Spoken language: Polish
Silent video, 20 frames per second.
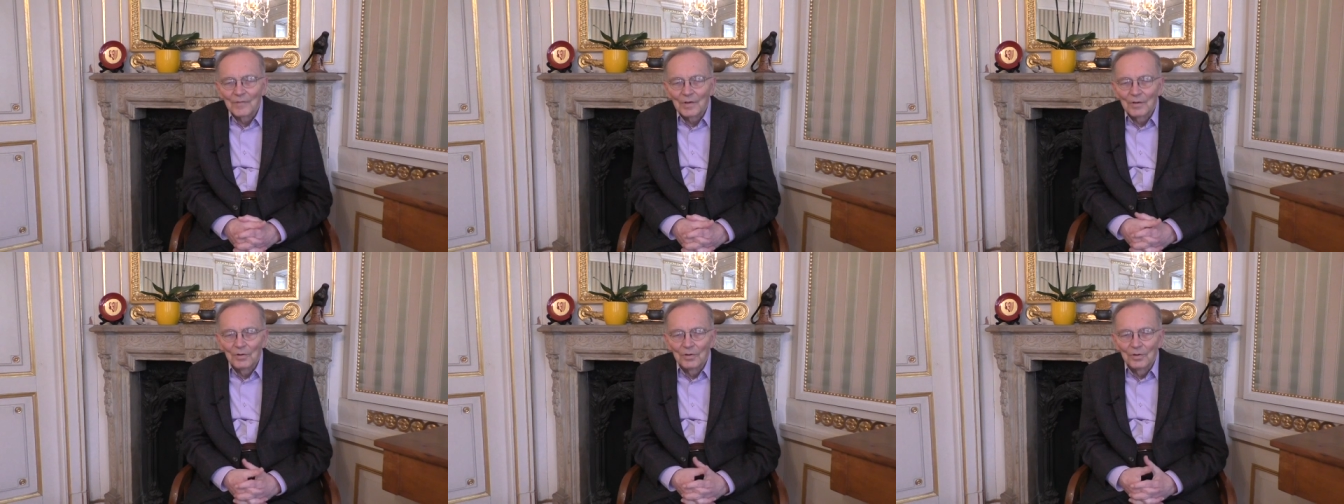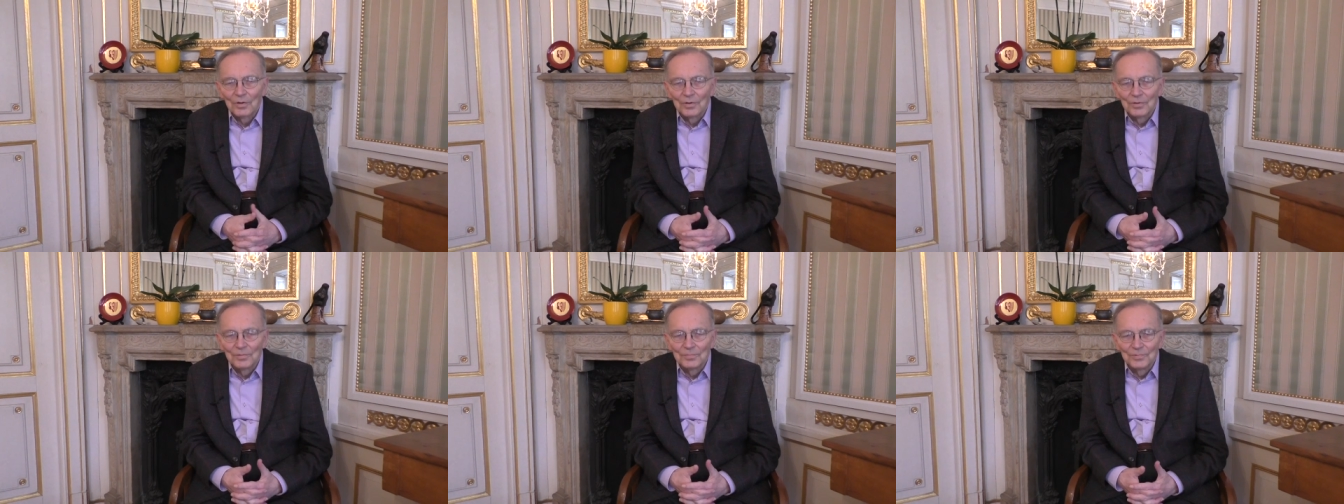
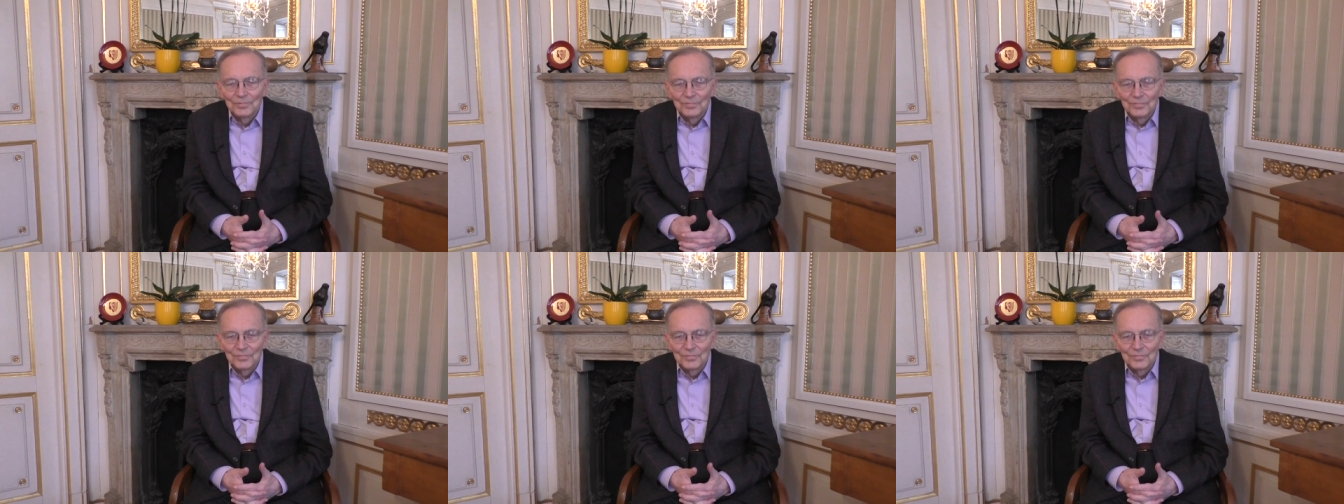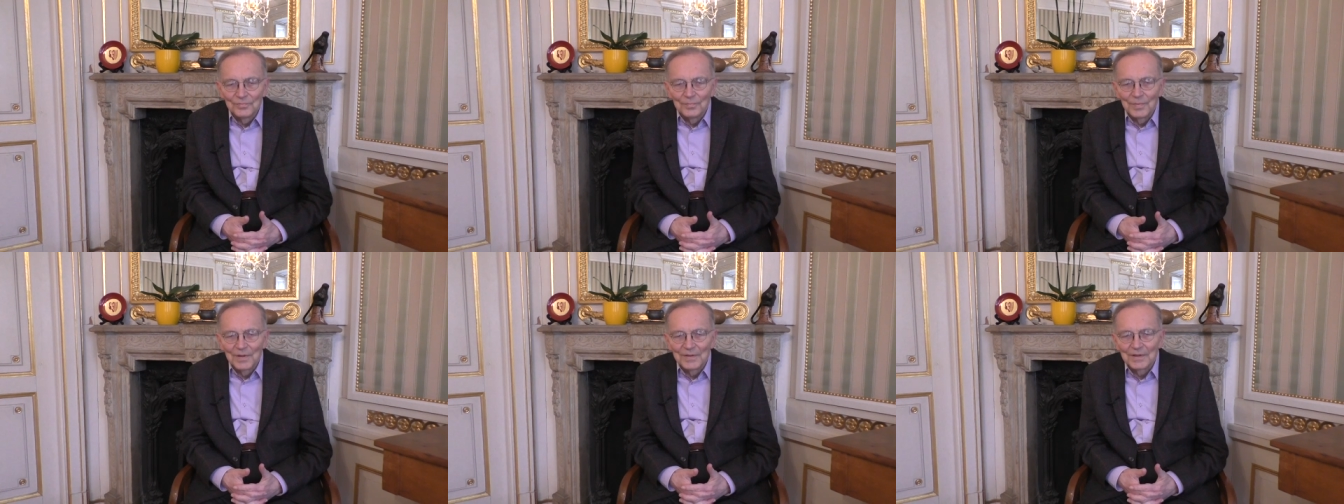o
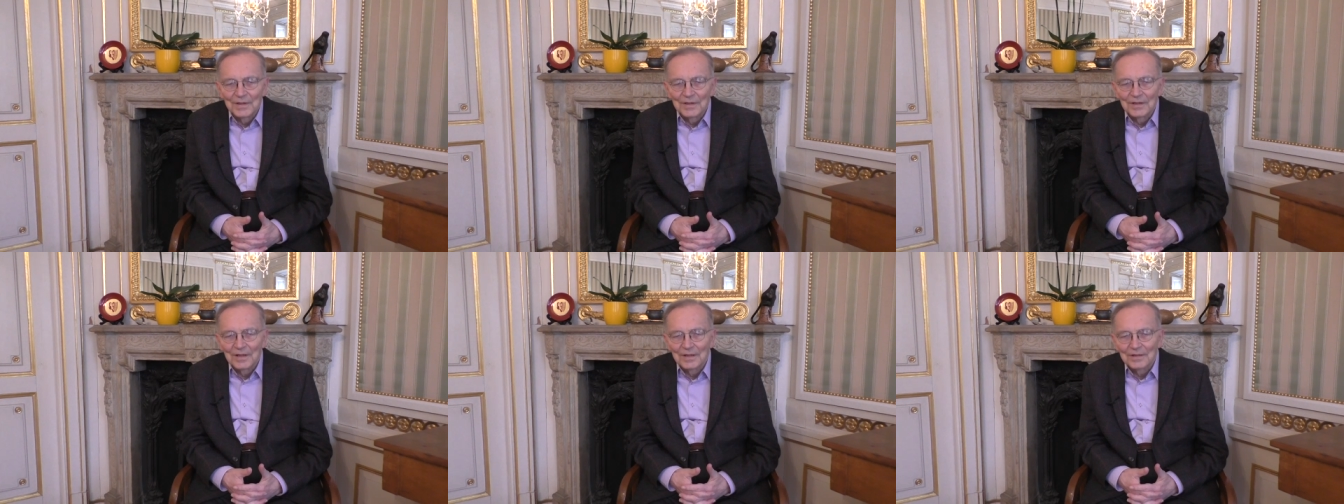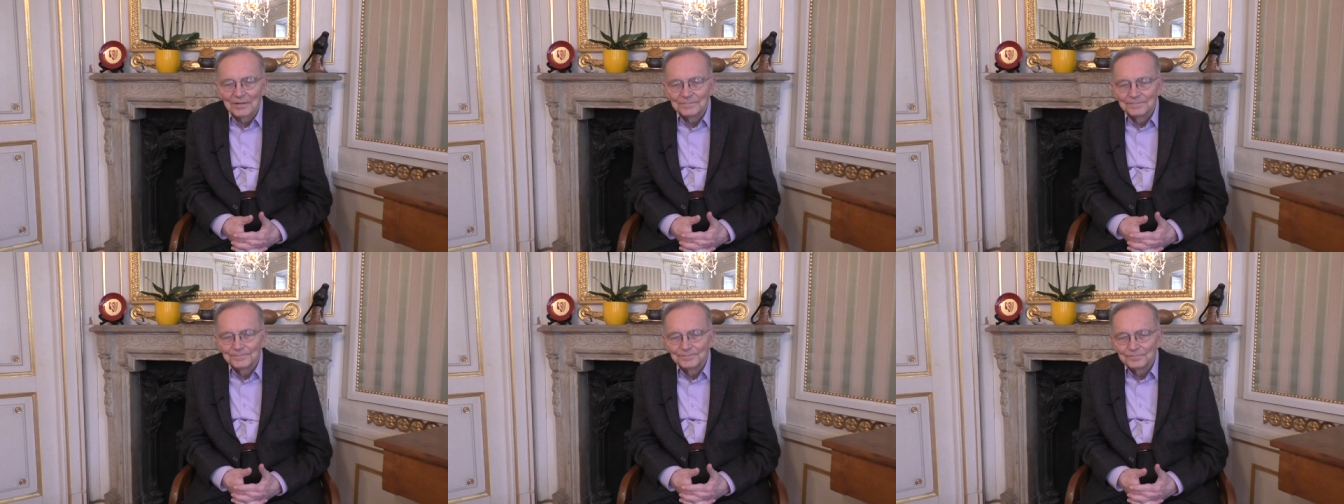
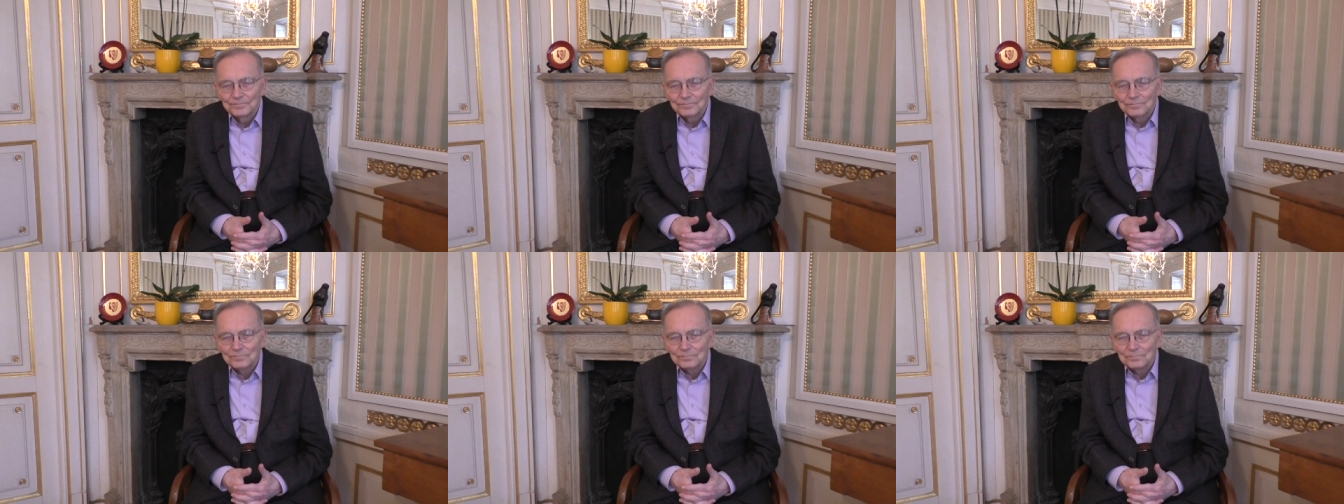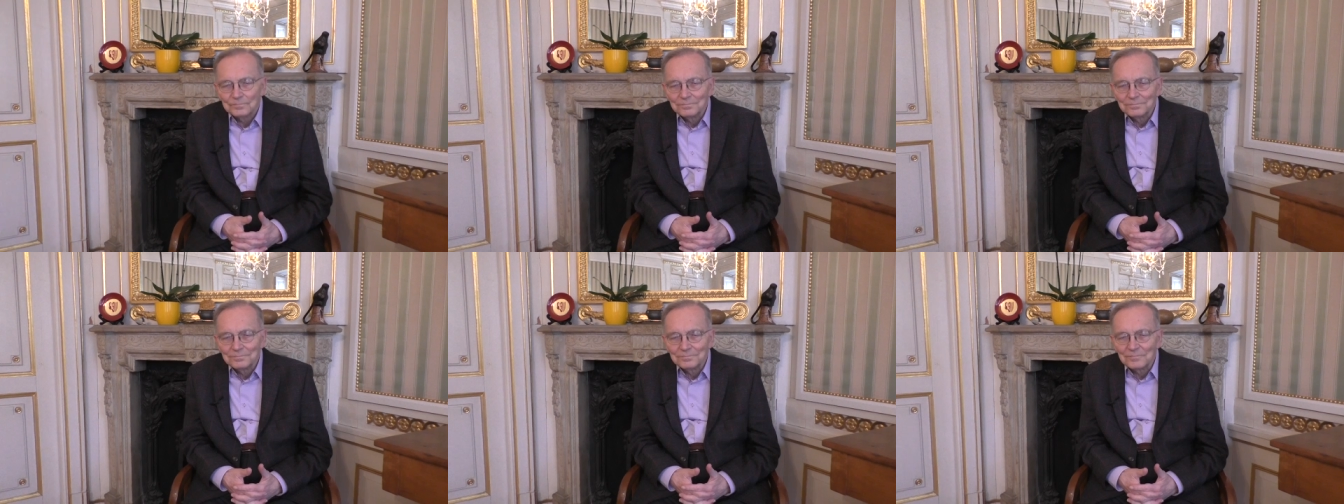badaniach
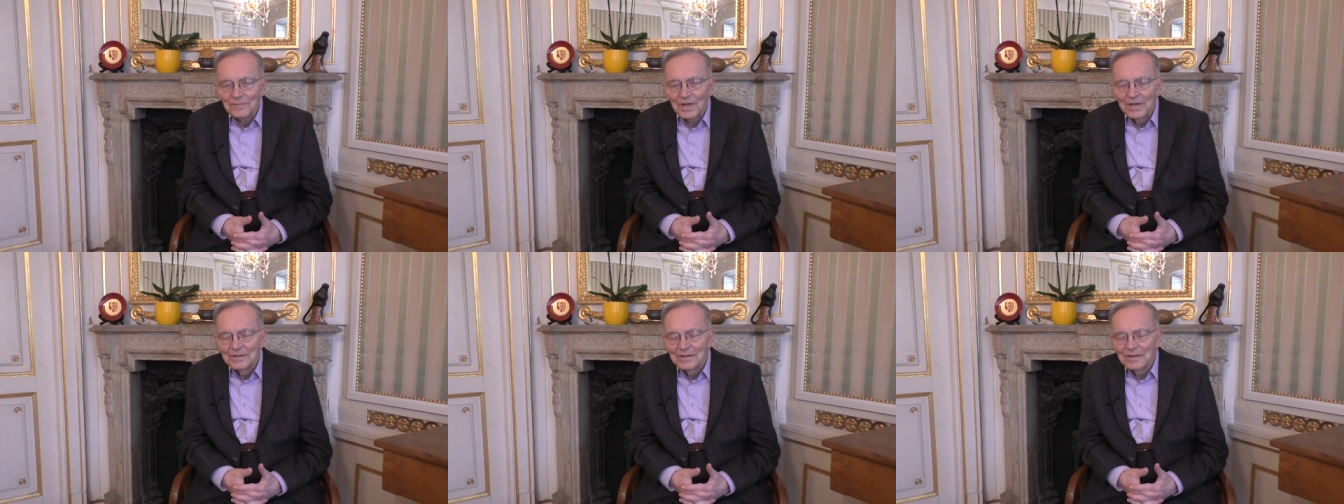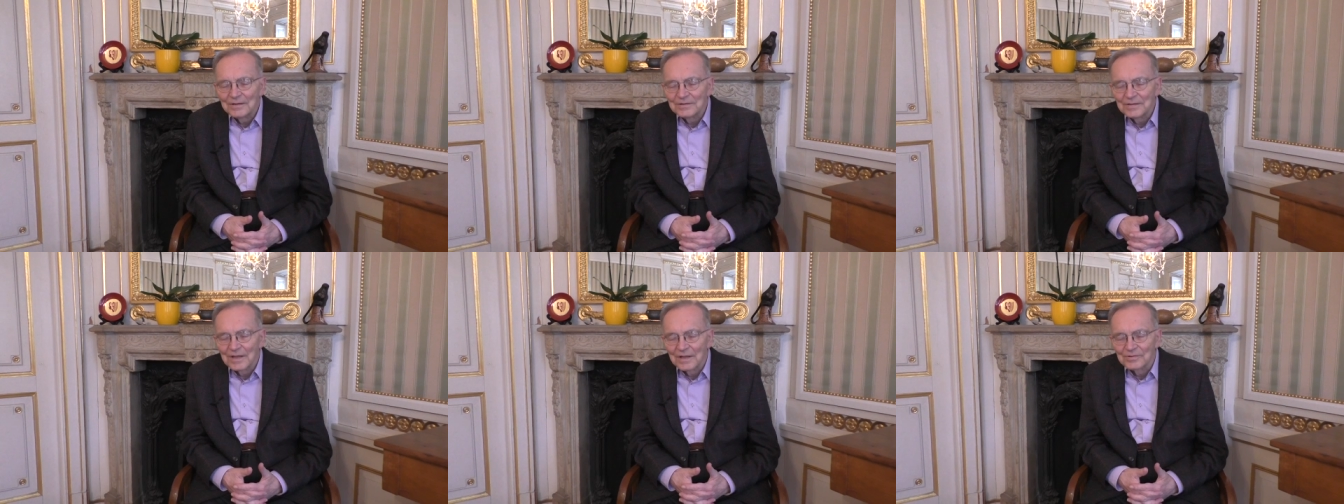
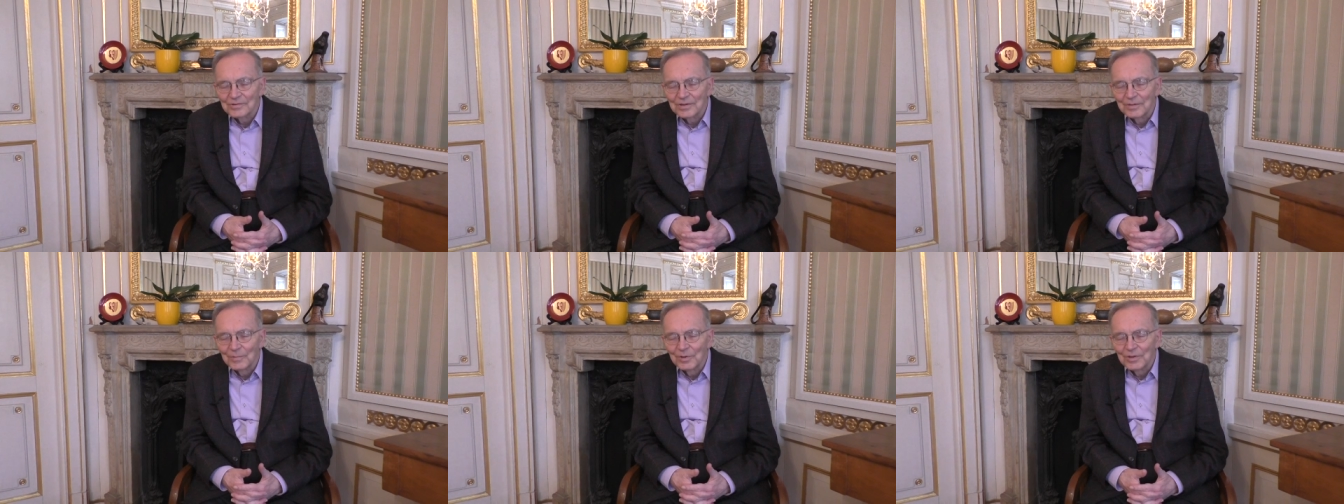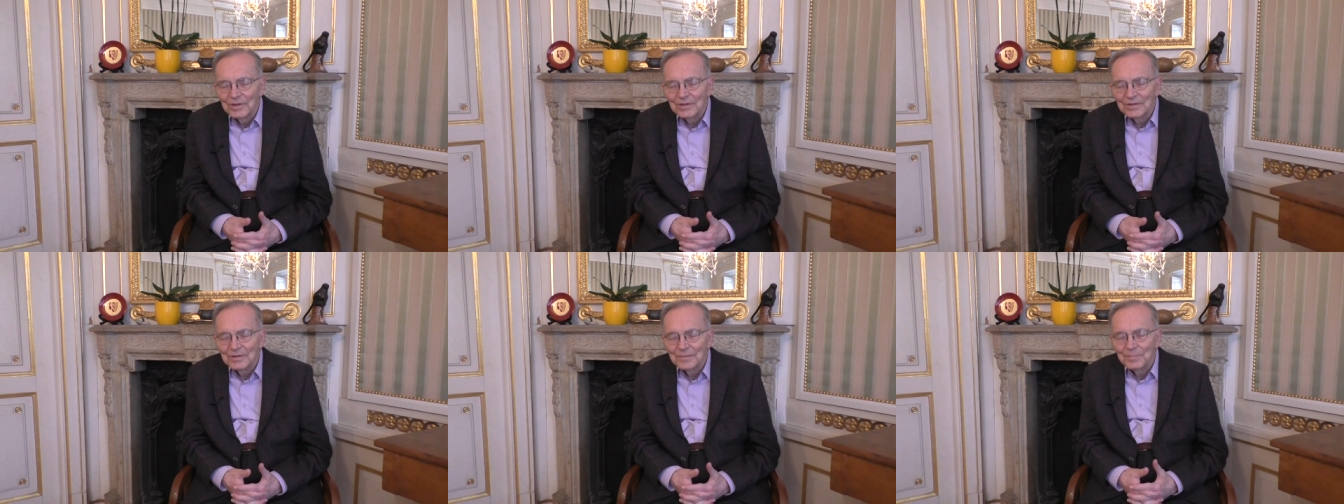najstarszej
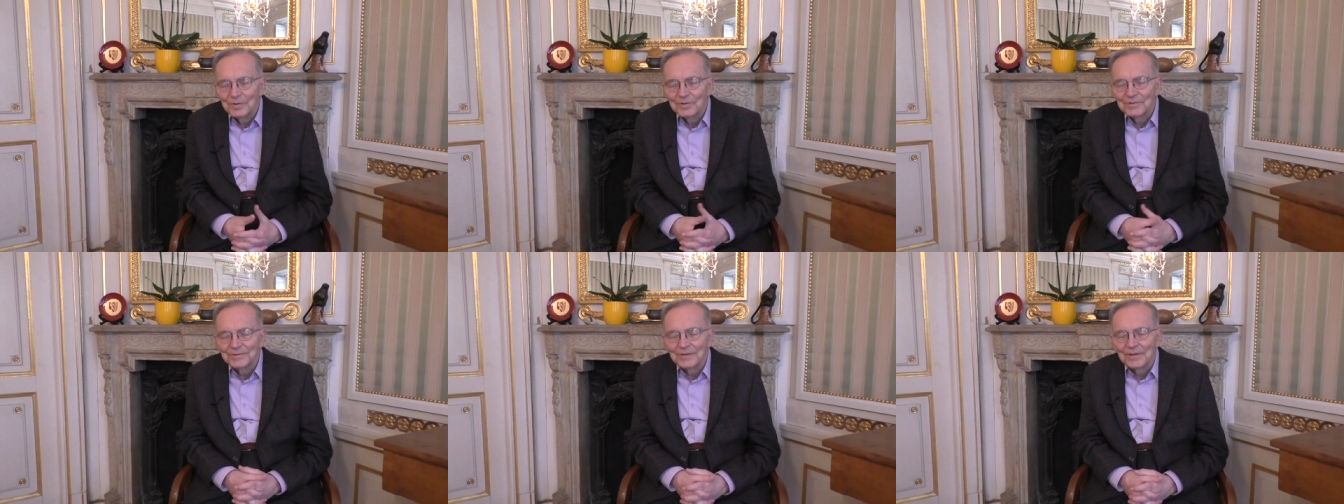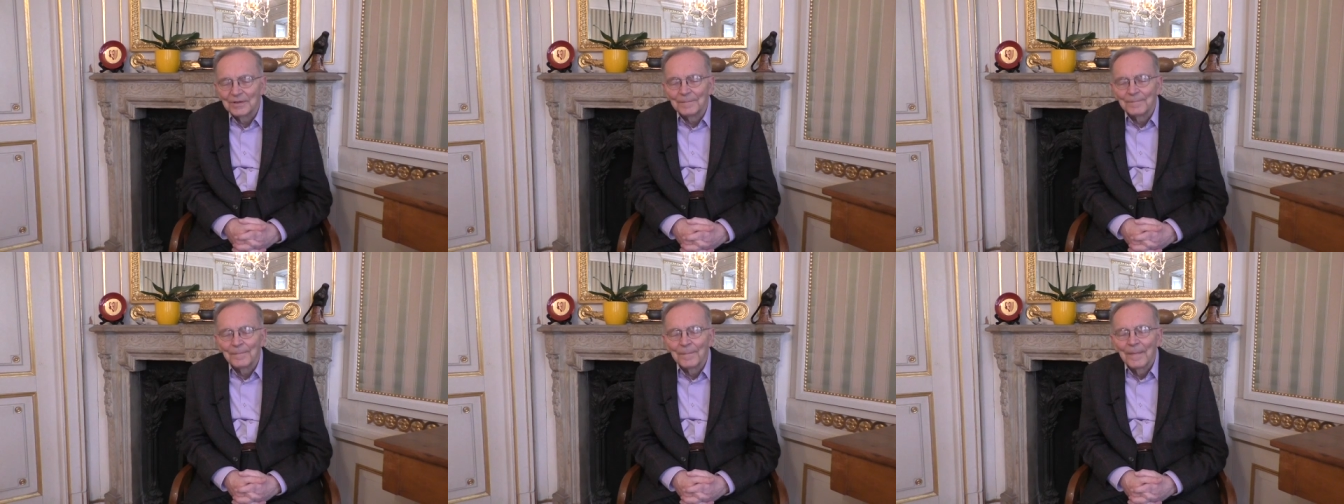monety
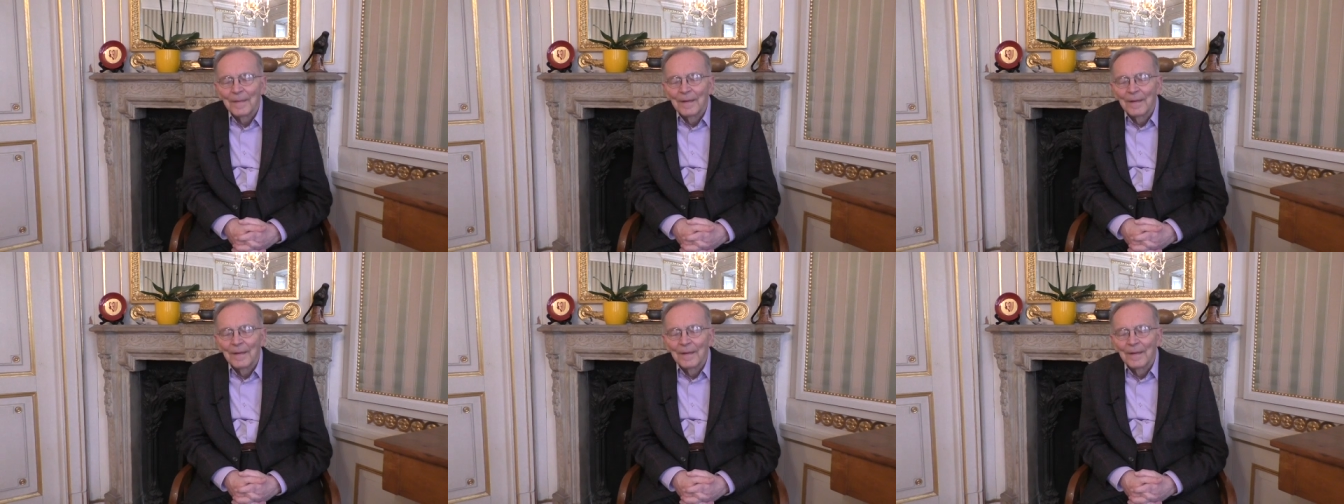polskiej,